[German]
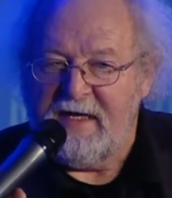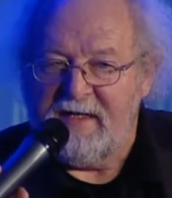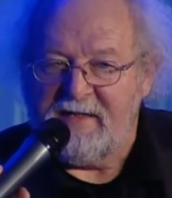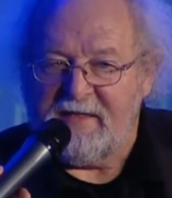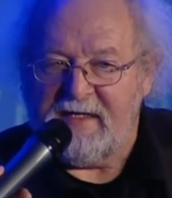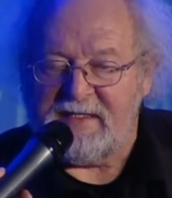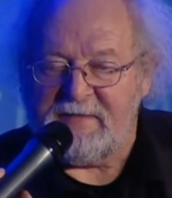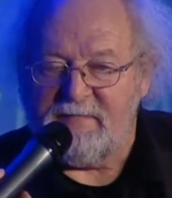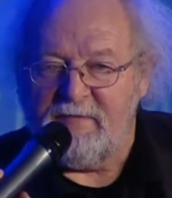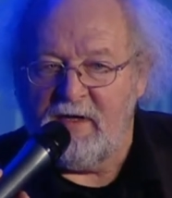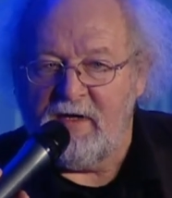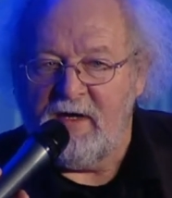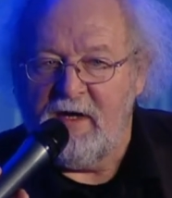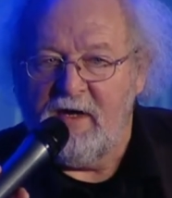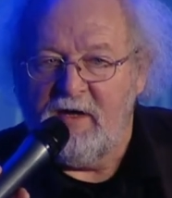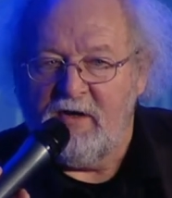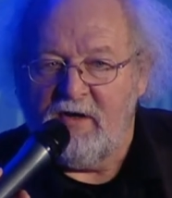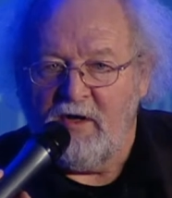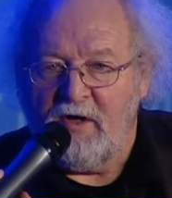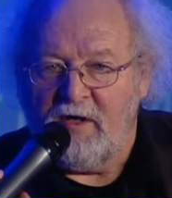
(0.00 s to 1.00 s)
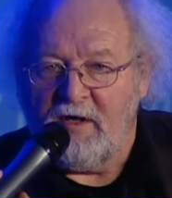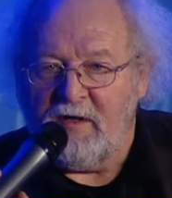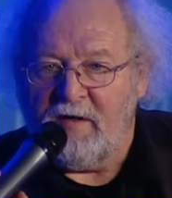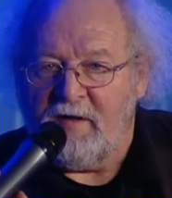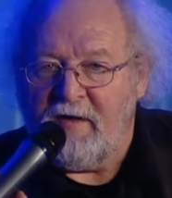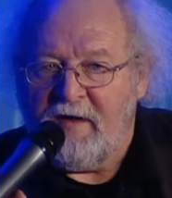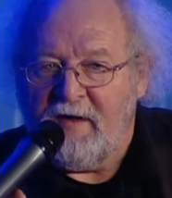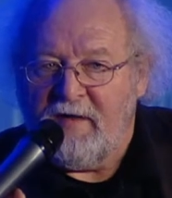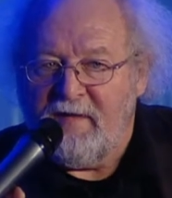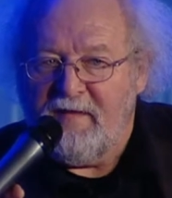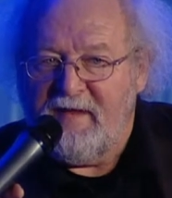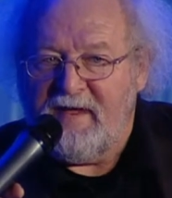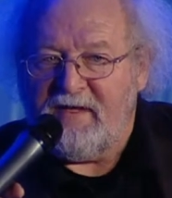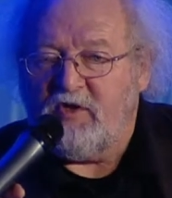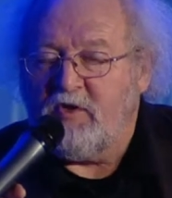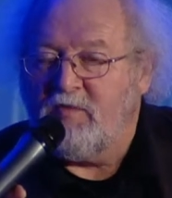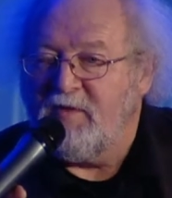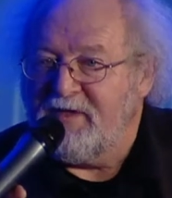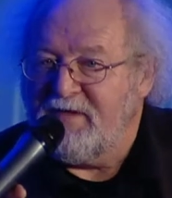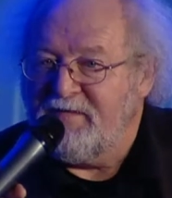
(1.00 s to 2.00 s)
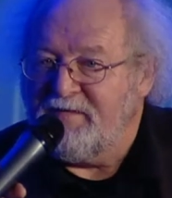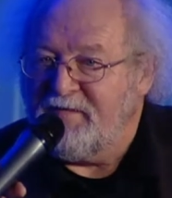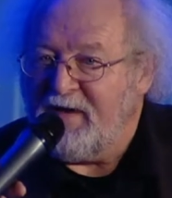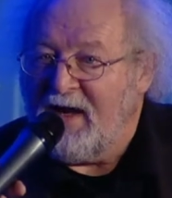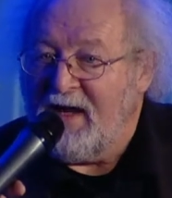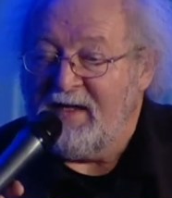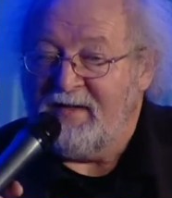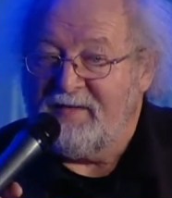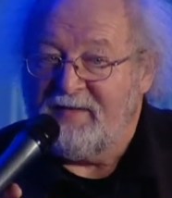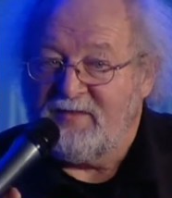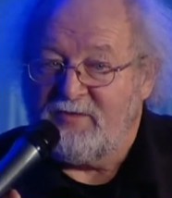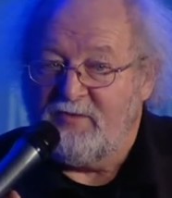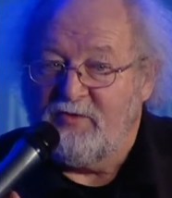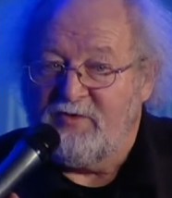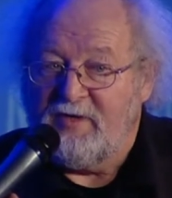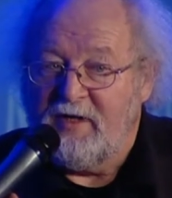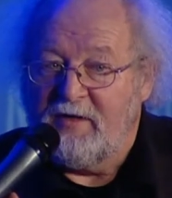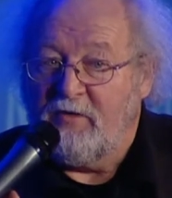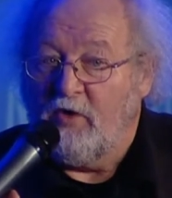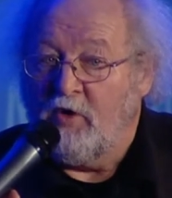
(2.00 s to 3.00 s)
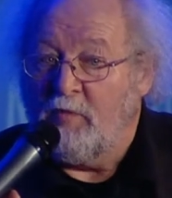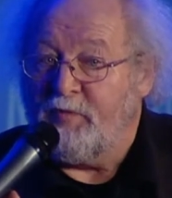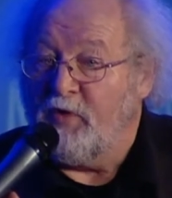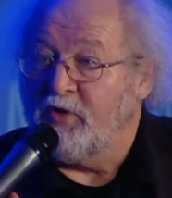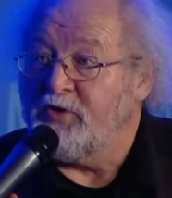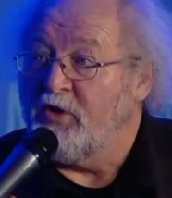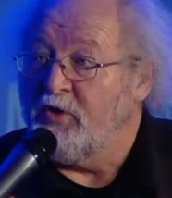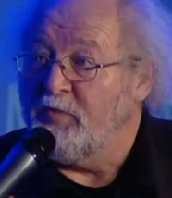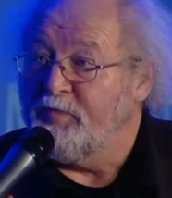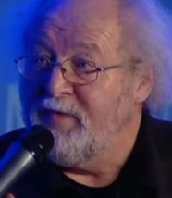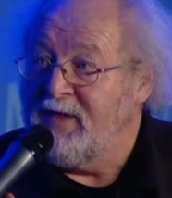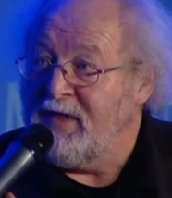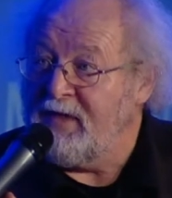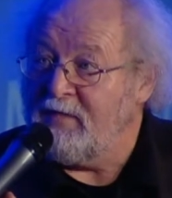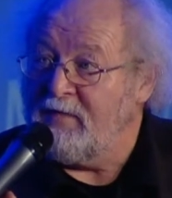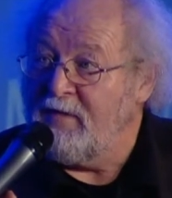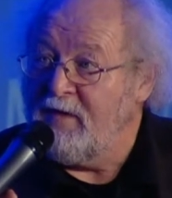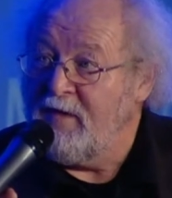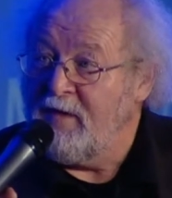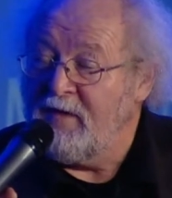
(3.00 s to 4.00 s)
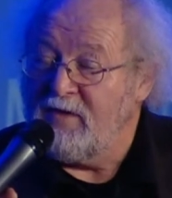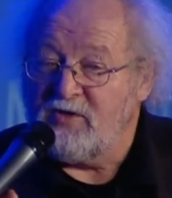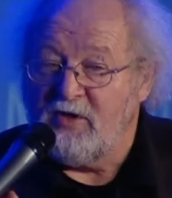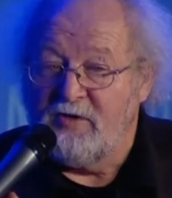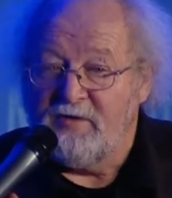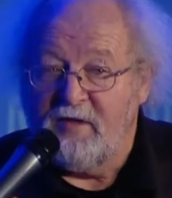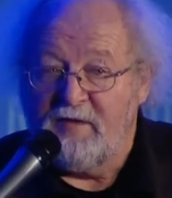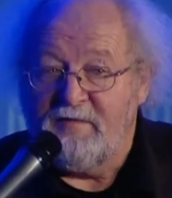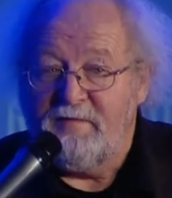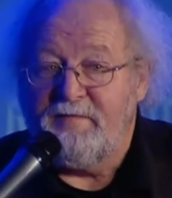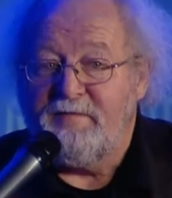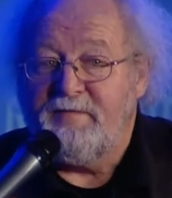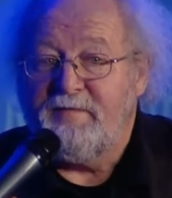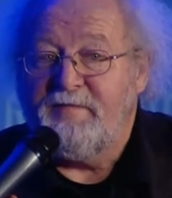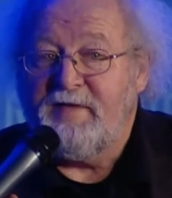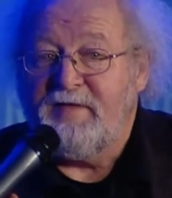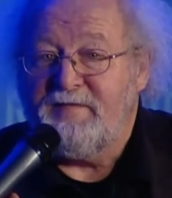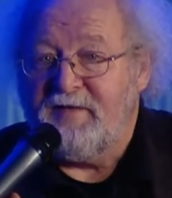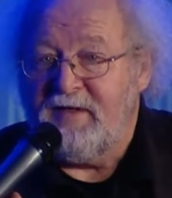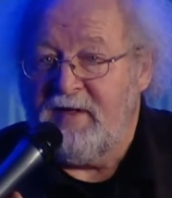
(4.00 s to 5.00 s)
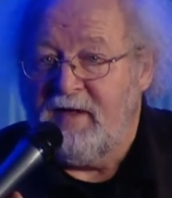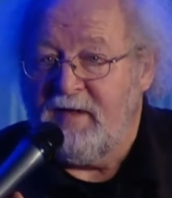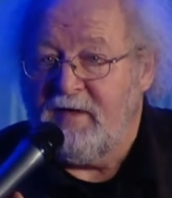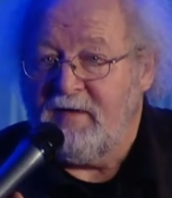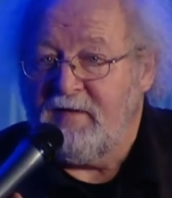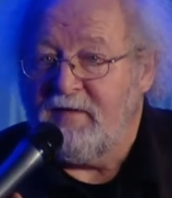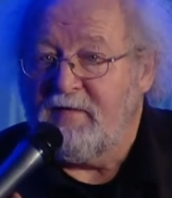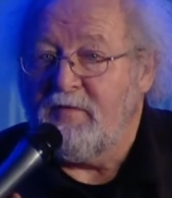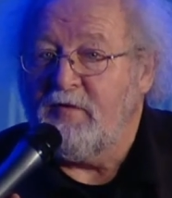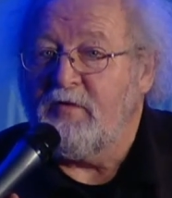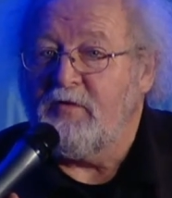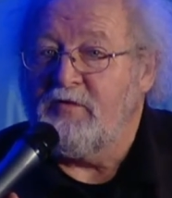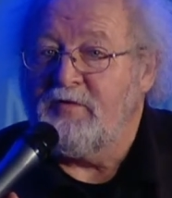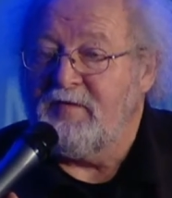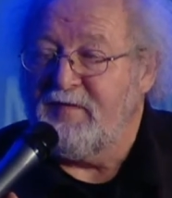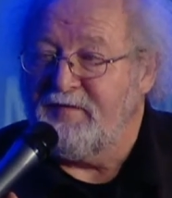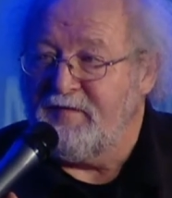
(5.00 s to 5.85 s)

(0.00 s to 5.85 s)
dass wir äh, nicht über die Frage diskutieren, ob oder ob nicht, sondern wie viele und wie